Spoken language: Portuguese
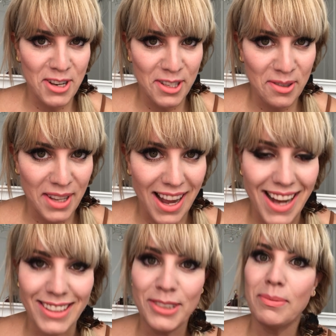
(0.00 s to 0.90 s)
o
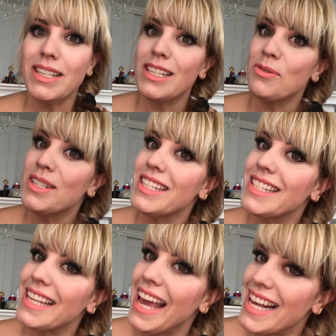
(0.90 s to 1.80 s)
resultado, mas não se
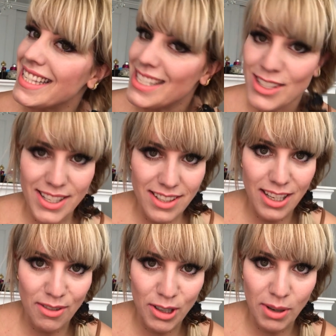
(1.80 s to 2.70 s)
esquece de se
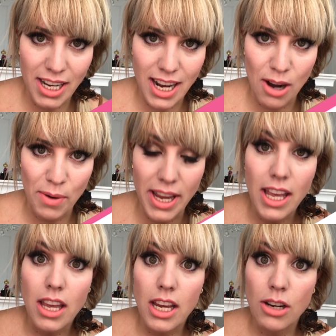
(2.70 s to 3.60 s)
inscrever no canal, hein?
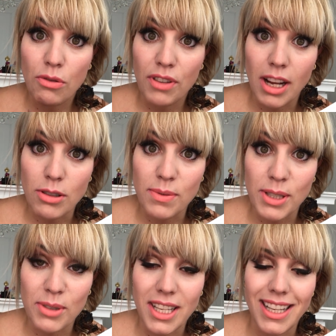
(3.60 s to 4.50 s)
E no final, se
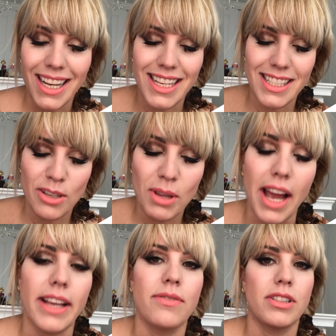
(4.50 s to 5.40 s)
você gostar, dá aquele seu
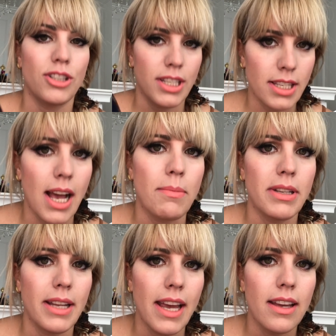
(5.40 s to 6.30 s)
like, você já sabe,
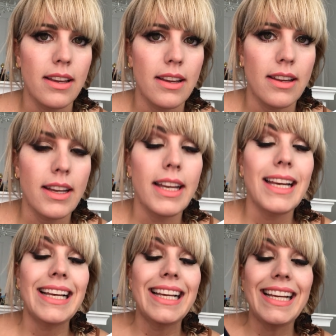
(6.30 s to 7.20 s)
né?
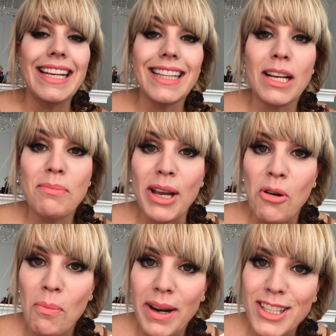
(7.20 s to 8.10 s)
E também
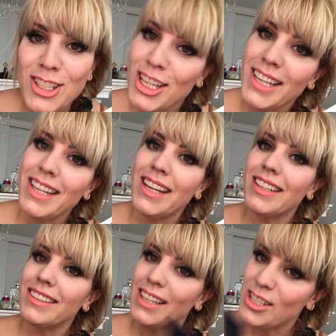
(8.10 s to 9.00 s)

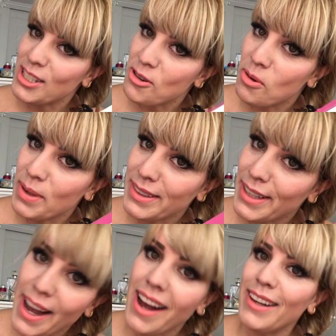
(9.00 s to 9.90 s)
compartilha, deixa seu
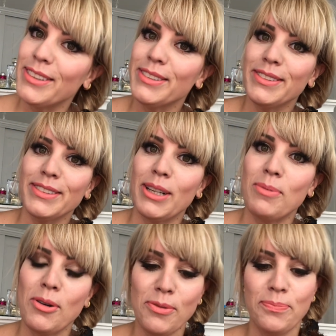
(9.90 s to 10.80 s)
comentário, tá
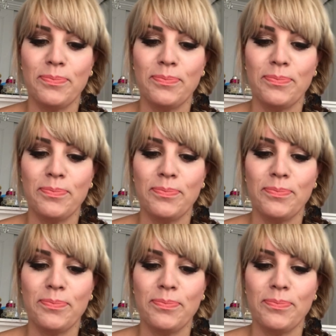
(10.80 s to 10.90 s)
bom?